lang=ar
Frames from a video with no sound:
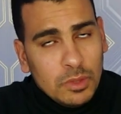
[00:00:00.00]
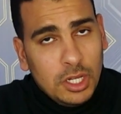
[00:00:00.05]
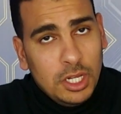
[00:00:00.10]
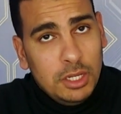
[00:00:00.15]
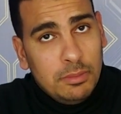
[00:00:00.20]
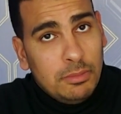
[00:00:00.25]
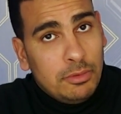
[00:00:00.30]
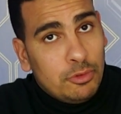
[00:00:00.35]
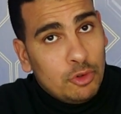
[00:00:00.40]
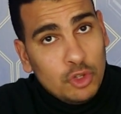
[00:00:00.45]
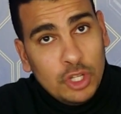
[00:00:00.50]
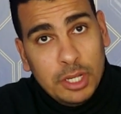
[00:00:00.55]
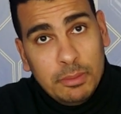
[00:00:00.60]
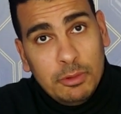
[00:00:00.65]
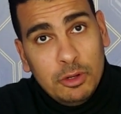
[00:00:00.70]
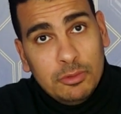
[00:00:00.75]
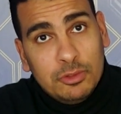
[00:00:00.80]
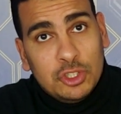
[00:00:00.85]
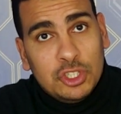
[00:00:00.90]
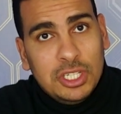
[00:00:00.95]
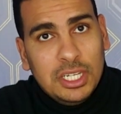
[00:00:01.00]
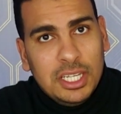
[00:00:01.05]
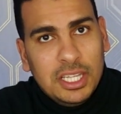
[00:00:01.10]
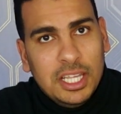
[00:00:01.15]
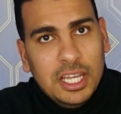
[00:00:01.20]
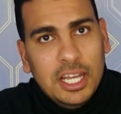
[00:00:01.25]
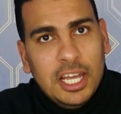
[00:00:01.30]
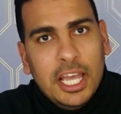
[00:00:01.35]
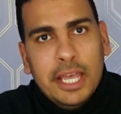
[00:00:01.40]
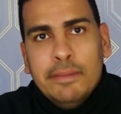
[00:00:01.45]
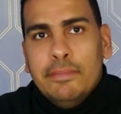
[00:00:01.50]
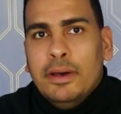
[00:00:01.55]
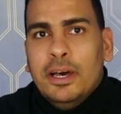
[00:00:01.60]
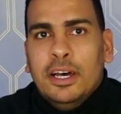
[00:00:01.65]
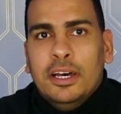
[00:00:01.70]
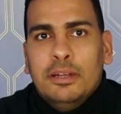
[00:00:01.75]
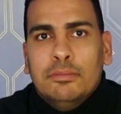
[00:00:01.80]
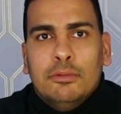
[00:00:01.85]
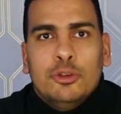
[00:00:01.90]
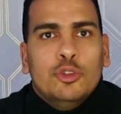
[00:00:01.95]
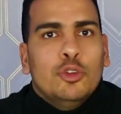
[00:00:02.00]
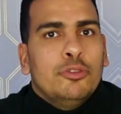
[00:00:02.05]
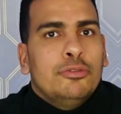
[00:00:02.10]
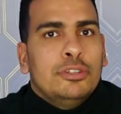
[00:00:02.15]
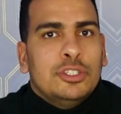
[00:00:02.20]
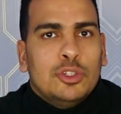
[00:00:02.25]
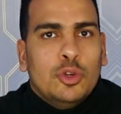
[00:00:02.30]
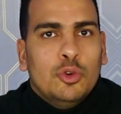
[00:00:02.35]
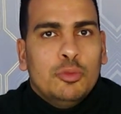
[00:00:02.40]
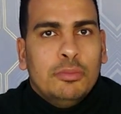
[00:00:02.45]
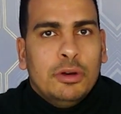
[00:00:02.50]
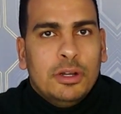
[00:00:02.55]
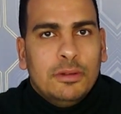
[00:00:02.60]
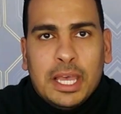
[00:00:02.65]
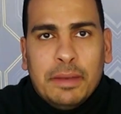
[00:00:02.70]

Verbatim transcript: اللي المفروض يعمله في السن ده هيبقى الموضوع فيه صعوبه